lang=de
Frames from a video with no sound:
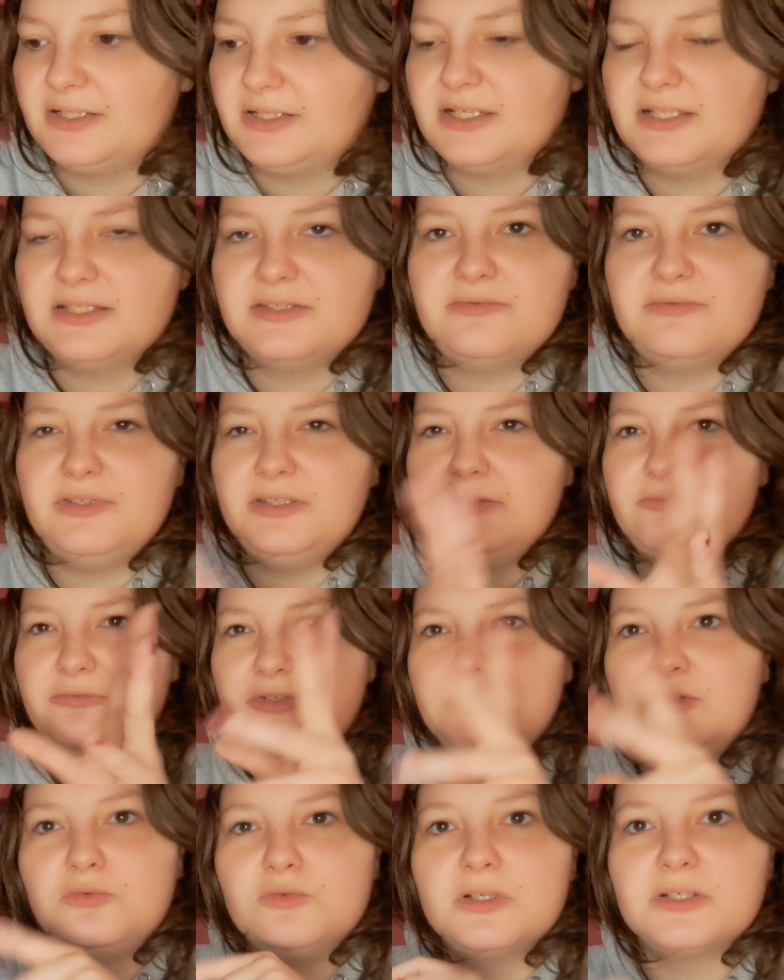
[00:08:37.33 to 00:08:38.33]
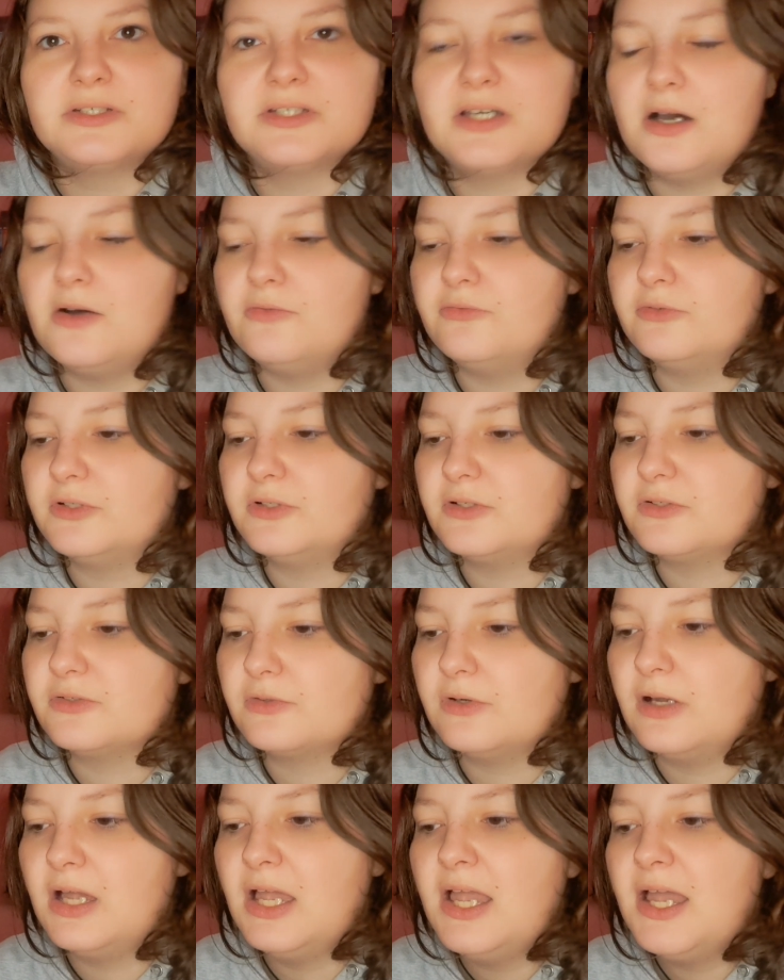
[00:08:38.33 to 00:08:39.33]
ganz vielen Figuren drauf oder
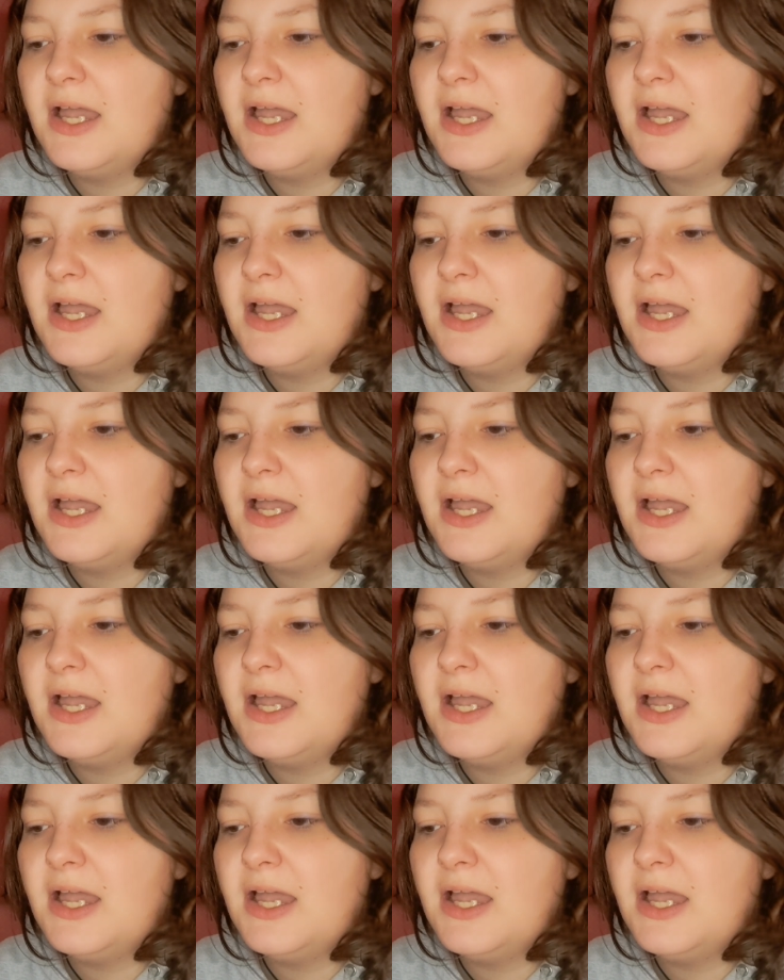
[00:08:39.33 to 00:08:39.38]
so.